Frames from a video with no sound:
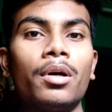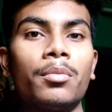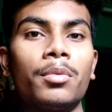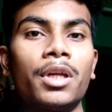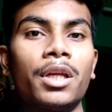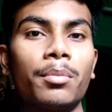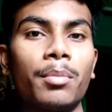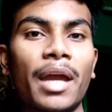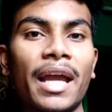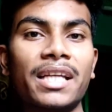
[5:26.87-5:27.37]

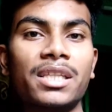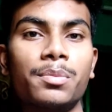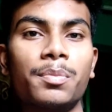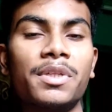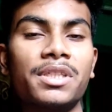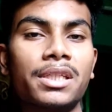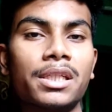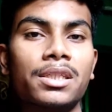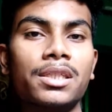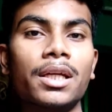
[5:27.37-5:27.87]
মানে ব্যাক
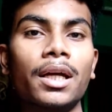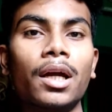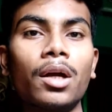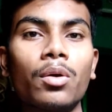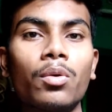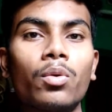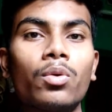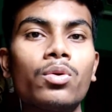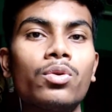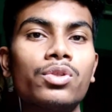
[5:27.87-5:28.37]
স্পেসের জায়গায়
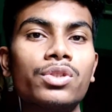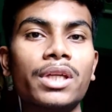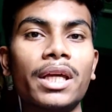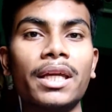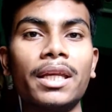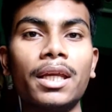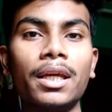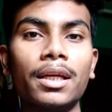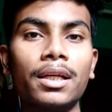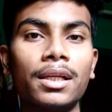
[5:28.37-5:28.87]
অন্য
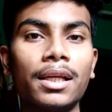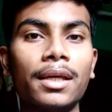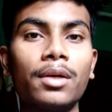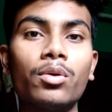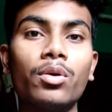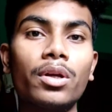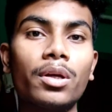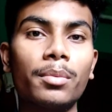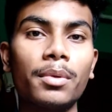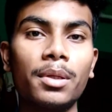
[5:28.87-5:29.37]
সাইনে ক্লিক
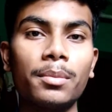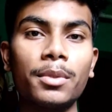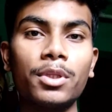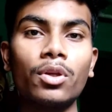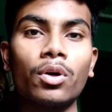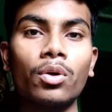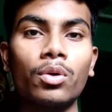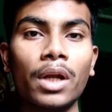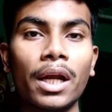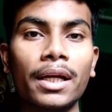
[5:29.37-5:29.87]
করে ফেলবে
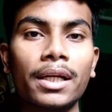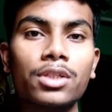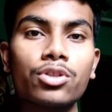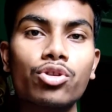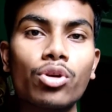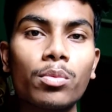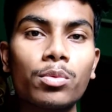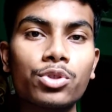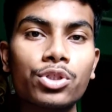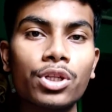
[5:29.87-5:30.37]
তখন একটা
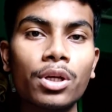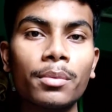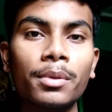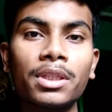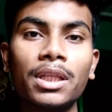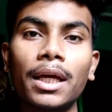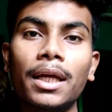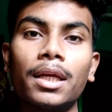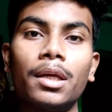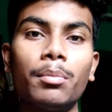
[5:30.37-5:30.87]
সমস্যা হবে
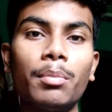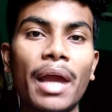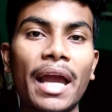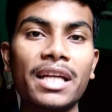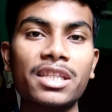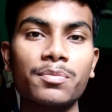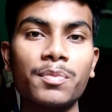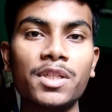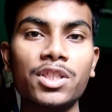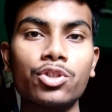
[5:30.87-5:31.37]
তাই
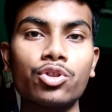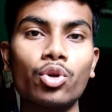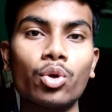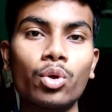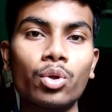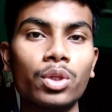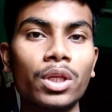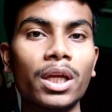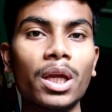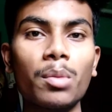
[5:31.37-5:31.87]
ব্যাক স্পেস
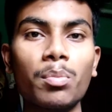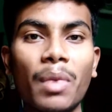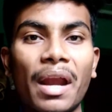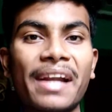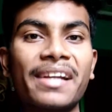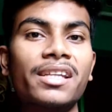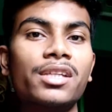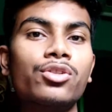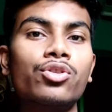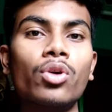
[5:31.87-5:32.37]
ছোটো থেকেই
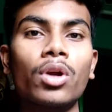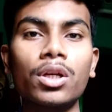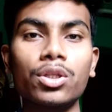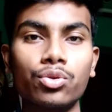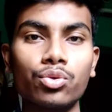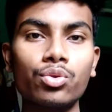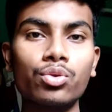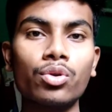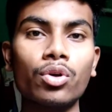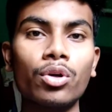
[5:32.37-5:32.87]
প্র্যাকটিস করা
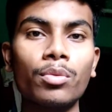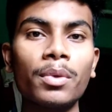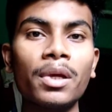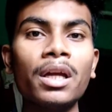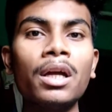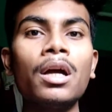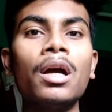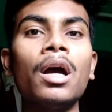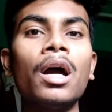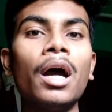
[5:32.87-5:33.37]
শুরু করবে
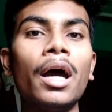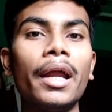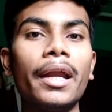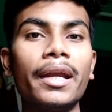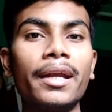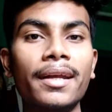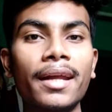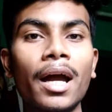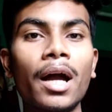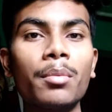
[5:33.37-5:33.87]
আর
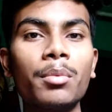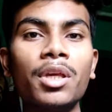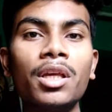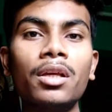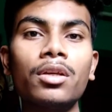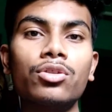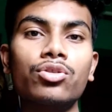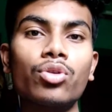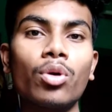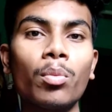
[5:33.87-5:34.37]
এটা আমি
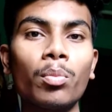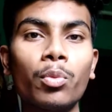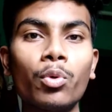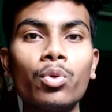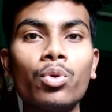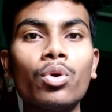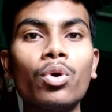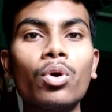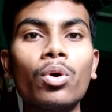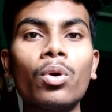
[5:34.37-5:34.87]

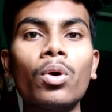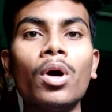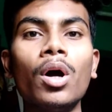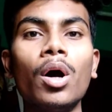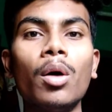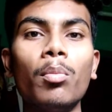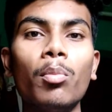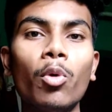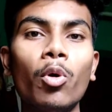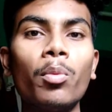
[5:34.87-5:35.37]
সম্পূর্ণ
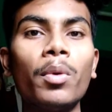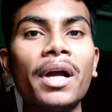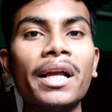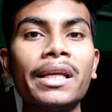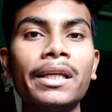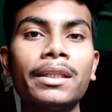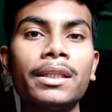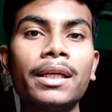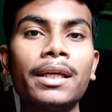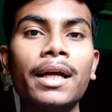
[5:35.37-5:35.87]

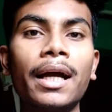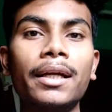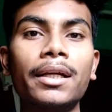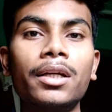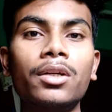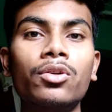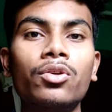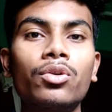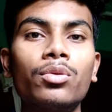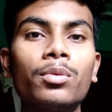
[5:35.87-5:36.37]
মোবাইলেতেই
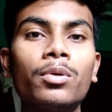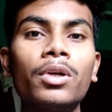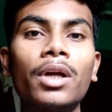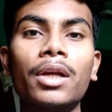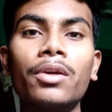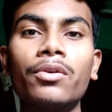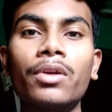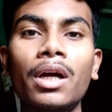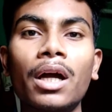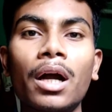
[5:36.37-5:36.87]
কানেক্ট করব
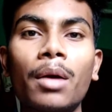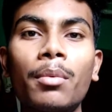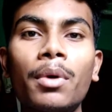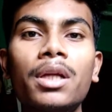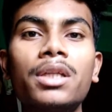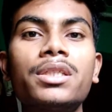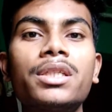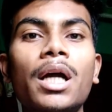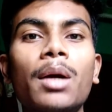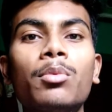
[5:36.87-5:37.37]
কেননা
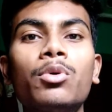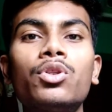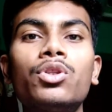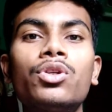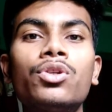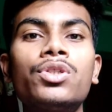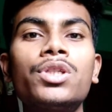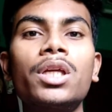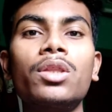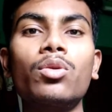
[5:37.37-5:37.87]
আমার
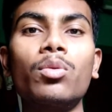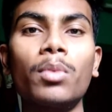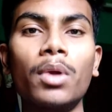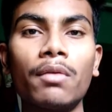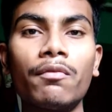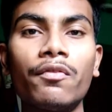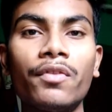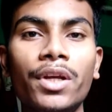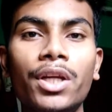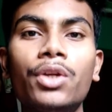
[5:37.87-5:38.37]
যাবতীয় যা তোমরা
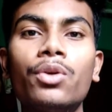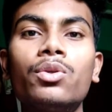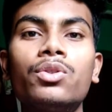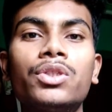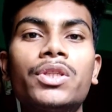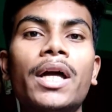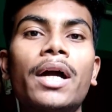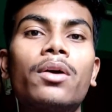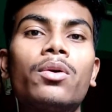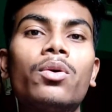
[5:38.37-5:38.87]
ভিডিওস
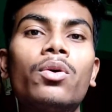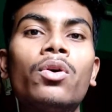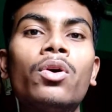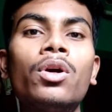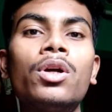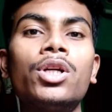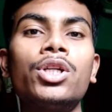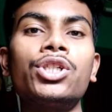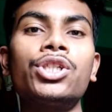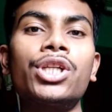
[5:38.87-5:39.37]
দেখো
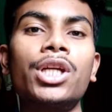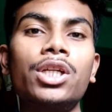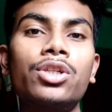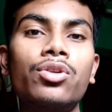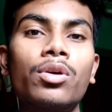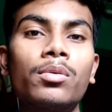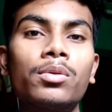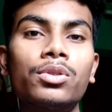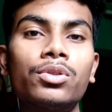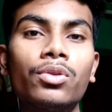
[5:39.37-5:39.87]
সে
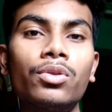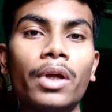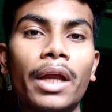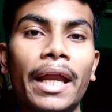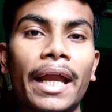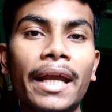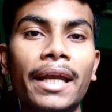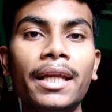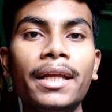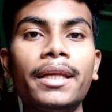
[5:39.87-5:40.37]
সমস্ত
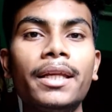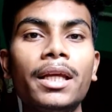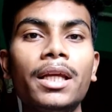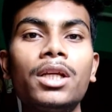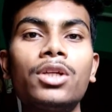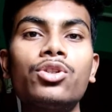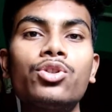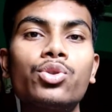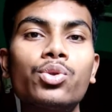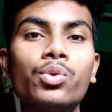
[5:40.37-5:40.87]
এডিটিং
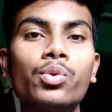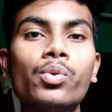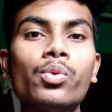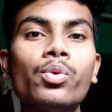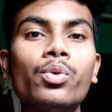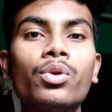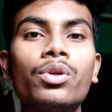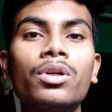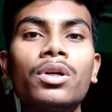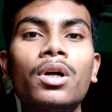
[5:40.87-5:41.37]

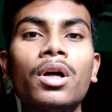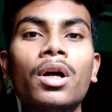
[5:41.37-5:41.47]
শ্যুট